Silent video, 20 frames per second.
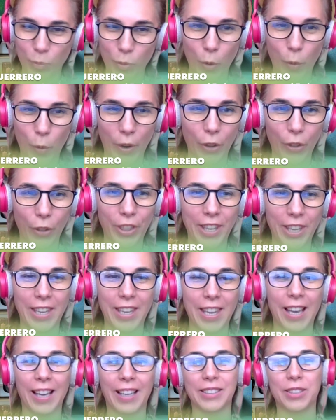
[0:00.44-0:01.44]
Muy buenos
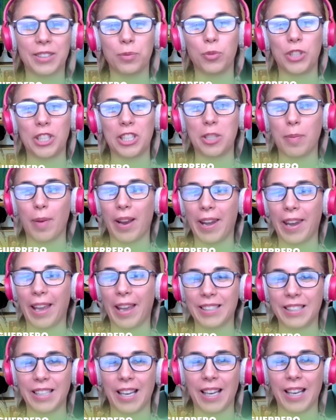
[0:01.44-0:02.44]
días, muchísimas
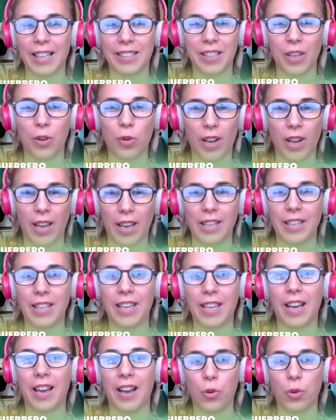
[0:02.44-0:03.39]
gracias Eugenia,